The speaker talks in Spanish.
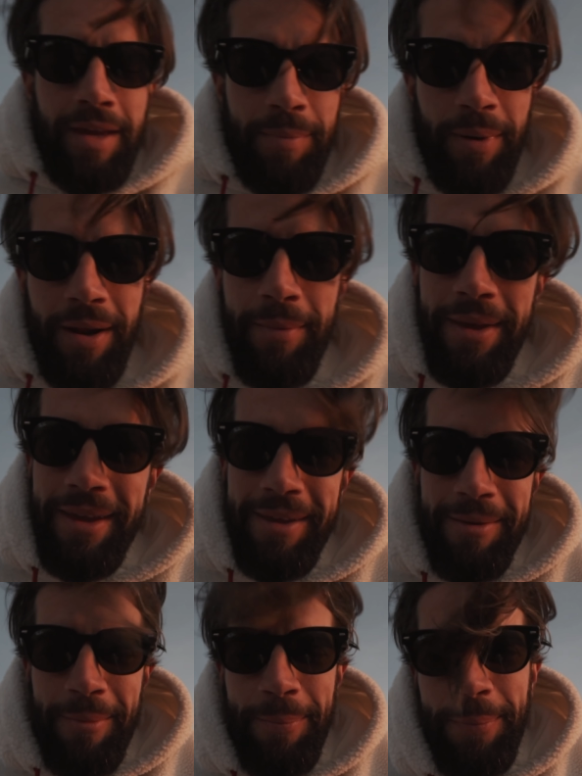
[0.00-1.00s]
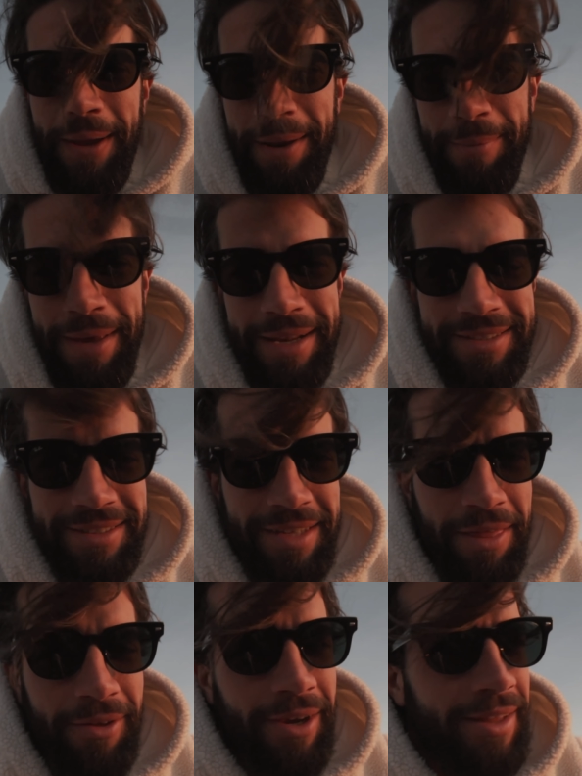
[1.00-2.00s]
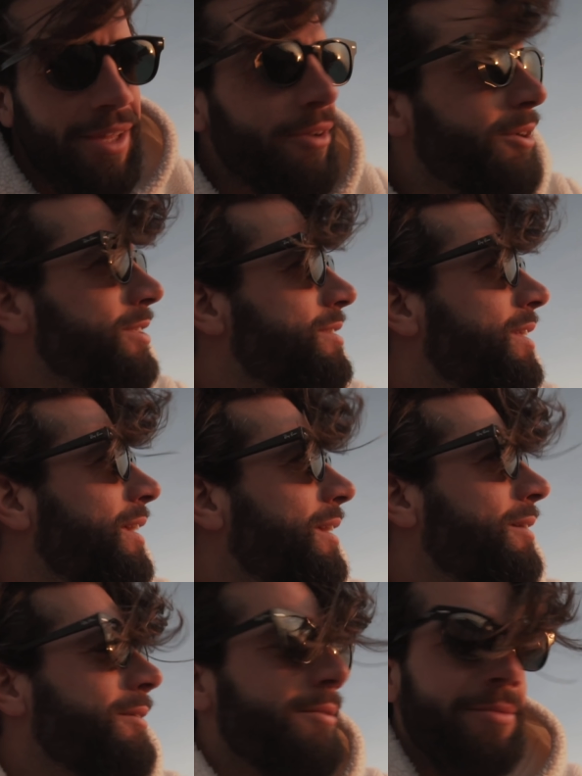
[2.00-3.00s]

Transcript: Y para mí, para mí la sensación que tengo es de